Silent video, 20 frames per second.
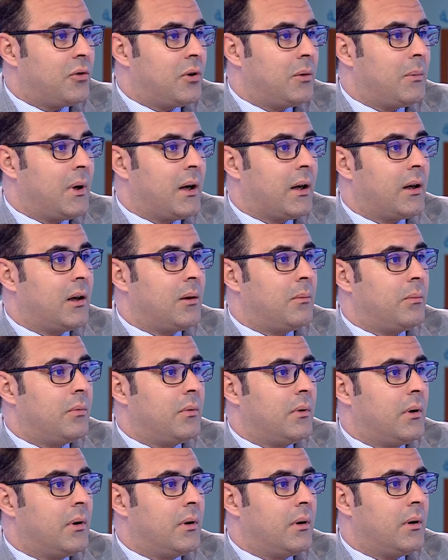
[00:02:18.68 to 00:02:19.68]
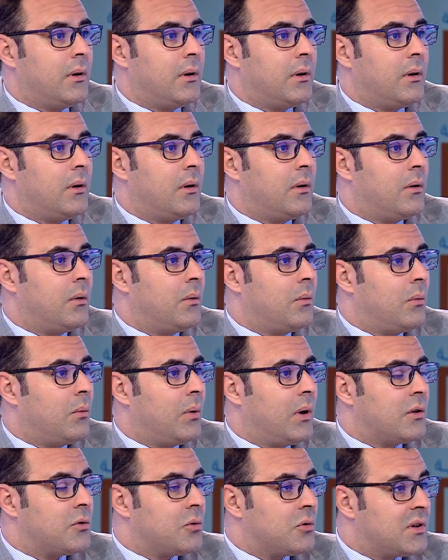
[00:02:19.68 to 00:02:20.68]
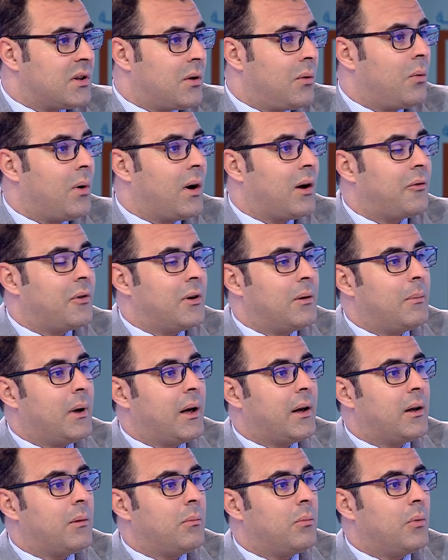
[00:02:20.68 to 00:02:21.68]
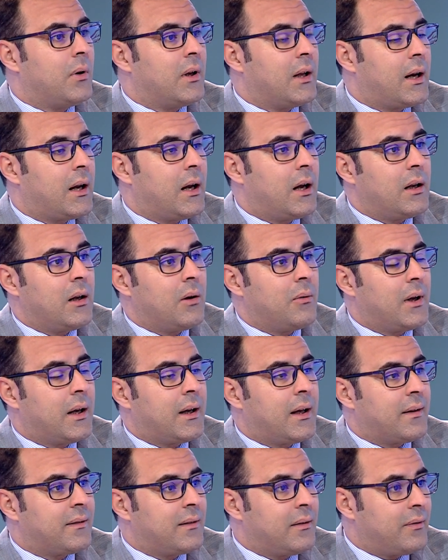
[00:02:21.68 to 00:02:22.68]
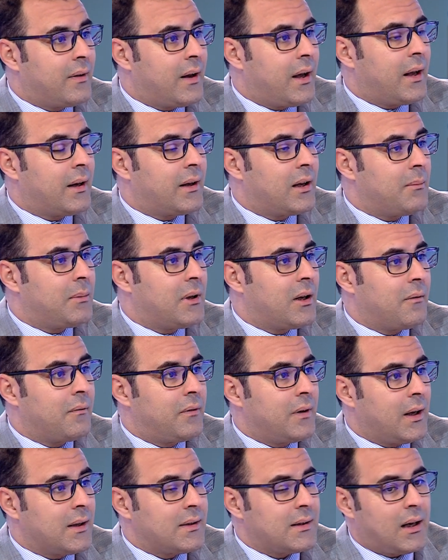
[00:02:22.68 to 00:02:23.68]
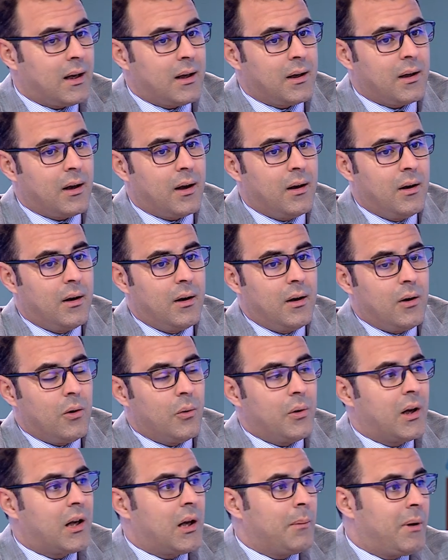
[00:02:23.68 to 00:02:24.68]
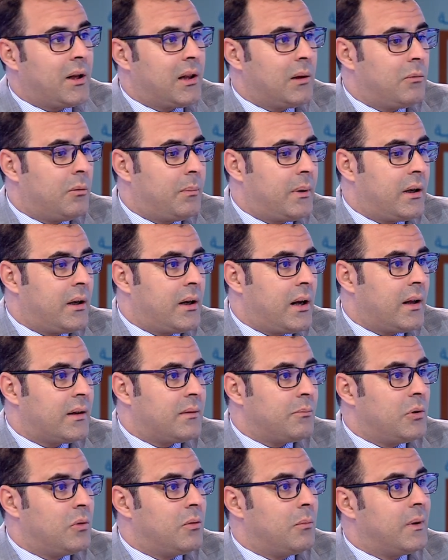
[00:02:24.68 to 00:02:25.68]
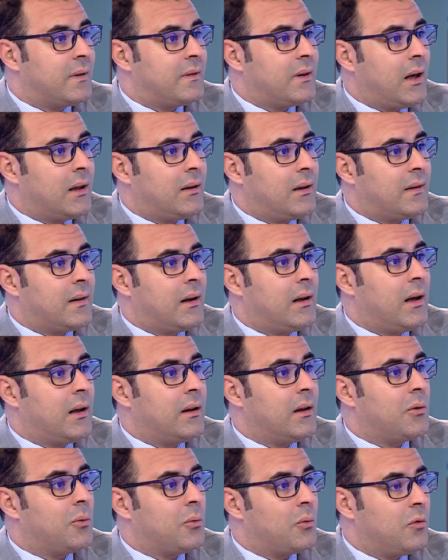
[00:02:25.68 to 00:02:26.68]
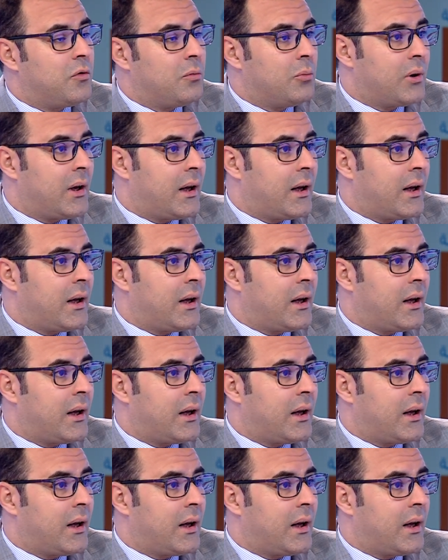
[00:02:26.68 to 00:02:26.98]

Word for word: في المغرب آه، وتسوق في المغرب ونرى ان هناك ارتفاعا كبيرا في اسعارها، هناك بعض المبررات منهم من تحدث على ان ظروف